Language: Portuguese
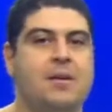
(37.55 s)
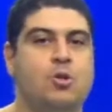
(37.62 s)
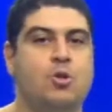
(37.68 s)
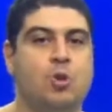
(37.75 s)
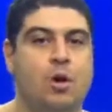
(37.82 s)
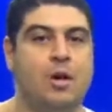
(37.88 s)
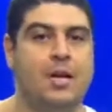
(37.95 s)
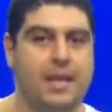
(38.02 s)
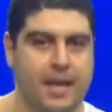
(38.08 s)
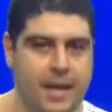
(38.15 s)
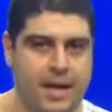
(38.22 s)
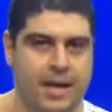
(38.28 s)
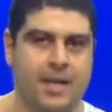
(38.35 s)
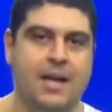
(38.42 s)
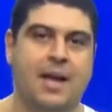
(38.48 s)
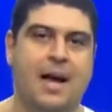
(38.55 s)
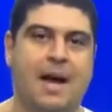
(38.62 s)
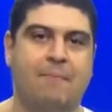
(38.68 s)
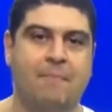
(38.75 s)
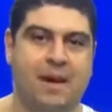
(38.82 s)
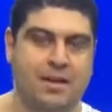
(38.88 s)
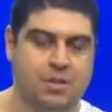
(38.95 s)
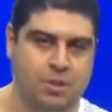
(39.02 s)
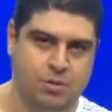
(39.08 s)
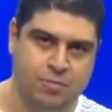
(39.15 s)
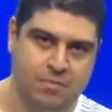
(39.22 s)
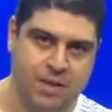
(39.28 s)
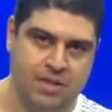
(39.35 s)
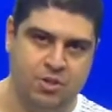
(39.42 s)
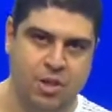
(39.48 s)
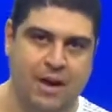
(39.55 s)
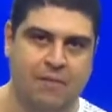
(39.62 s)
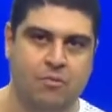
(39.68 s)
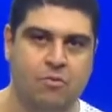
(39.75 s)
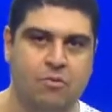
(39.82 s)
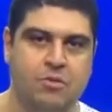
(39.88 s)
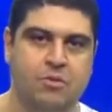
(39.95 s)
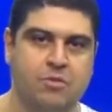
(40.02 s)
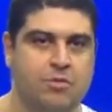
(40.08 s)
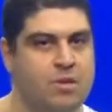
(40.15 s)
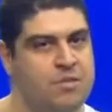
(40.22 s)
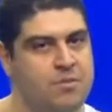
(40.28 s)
Só que, a partir do mês de agosto,